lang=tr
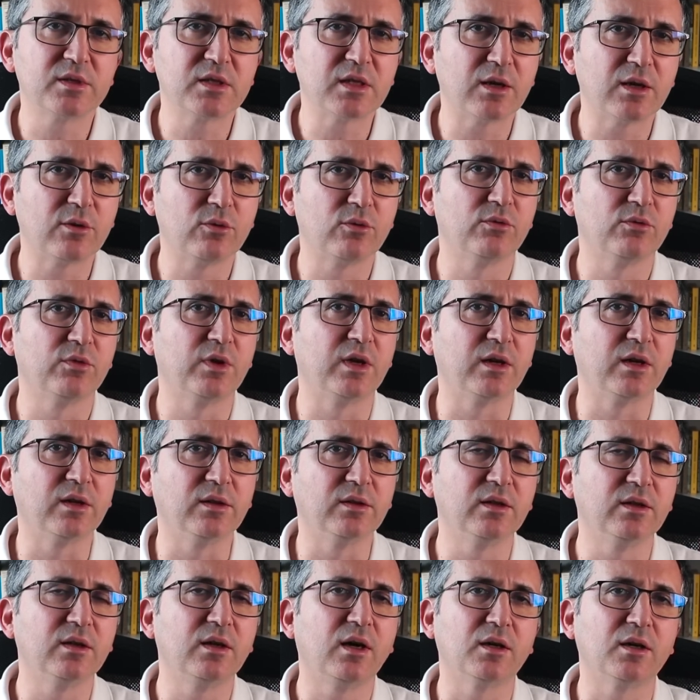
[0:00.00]
Serum
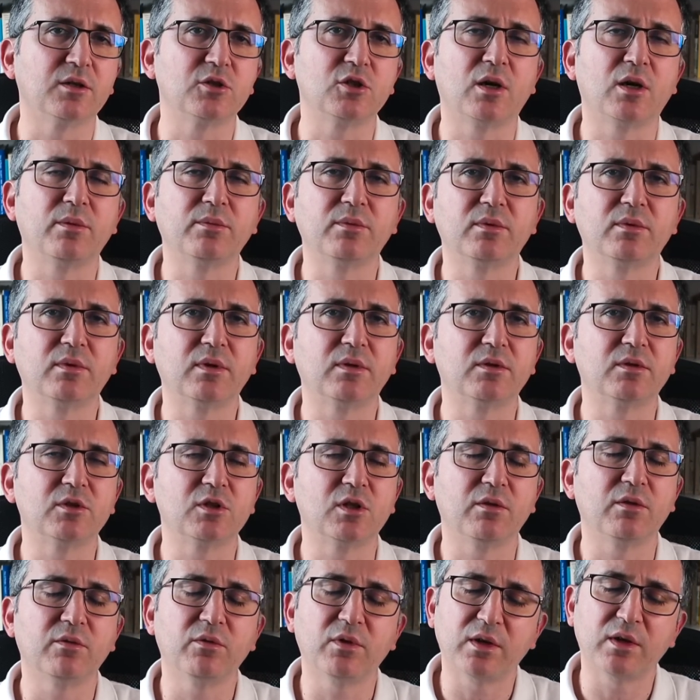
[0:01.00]
verildi akşam
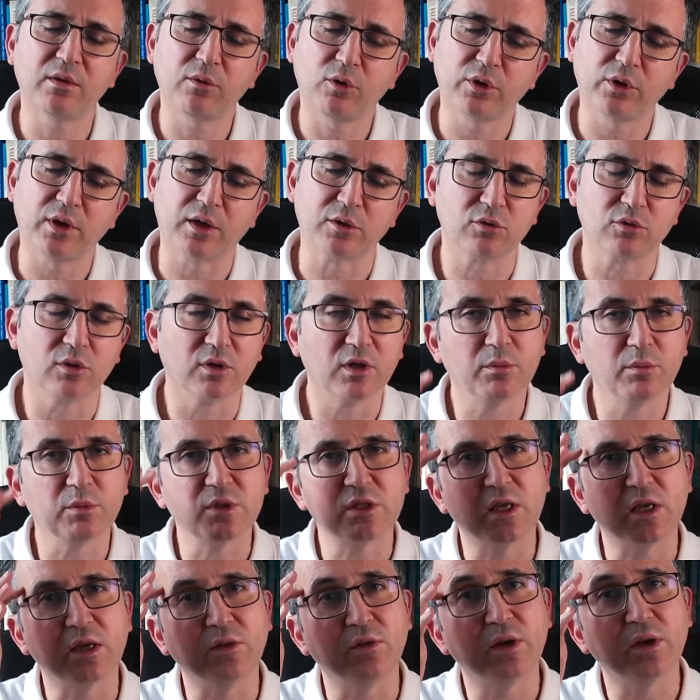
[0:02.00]
işte ve ondan sonra da
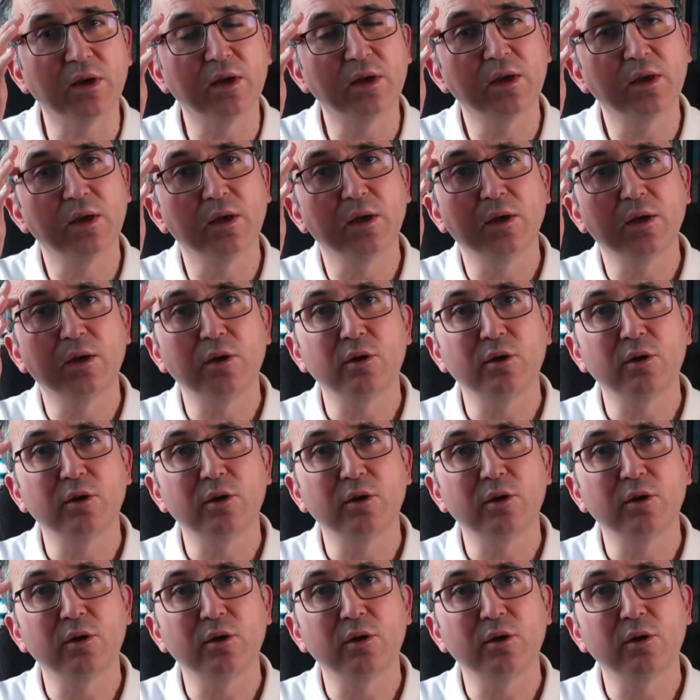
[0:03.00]
bizi eve